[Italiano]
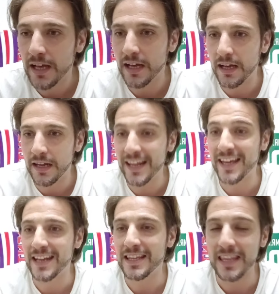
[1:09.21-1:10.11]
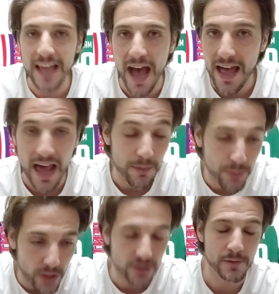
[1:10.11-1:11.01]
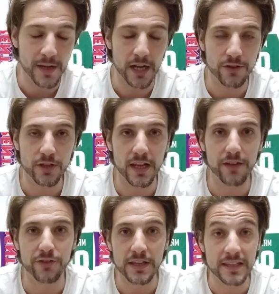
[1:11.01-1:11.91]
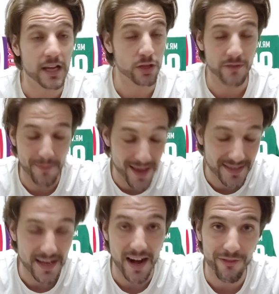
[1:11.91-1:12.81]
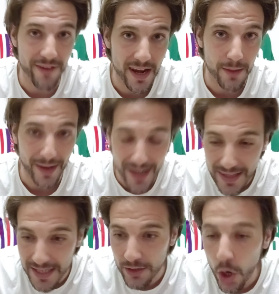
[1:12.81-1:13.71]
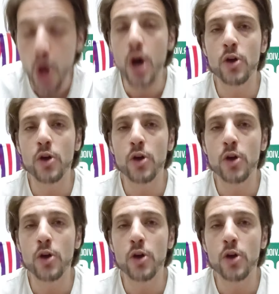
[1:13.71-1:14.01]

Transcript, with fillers: eh, l'eredità al prossimo allenatore della Fiorentina che dovrebbe essere Raffaele Palladino.